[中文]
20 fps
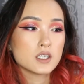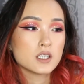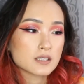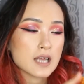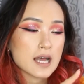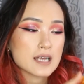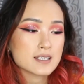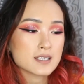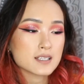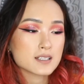
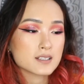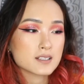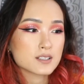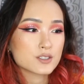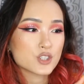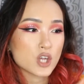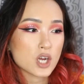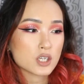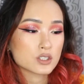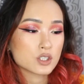那它这个是
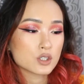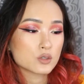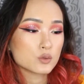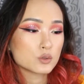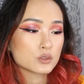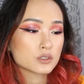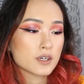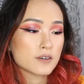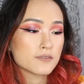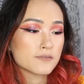Doctor
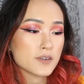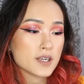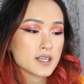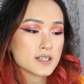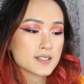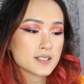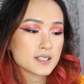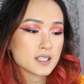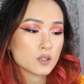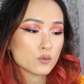Wu 的 V
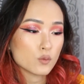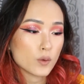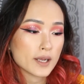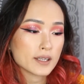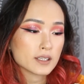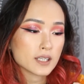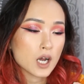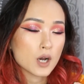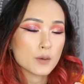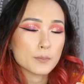C
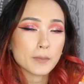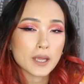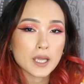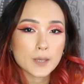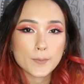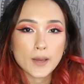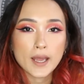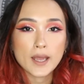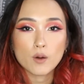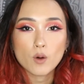微导美
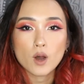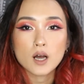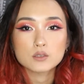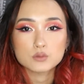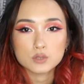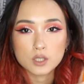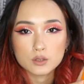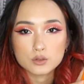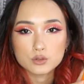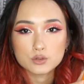白化
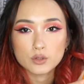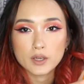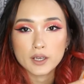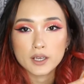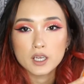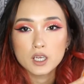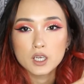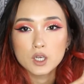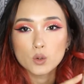妆水，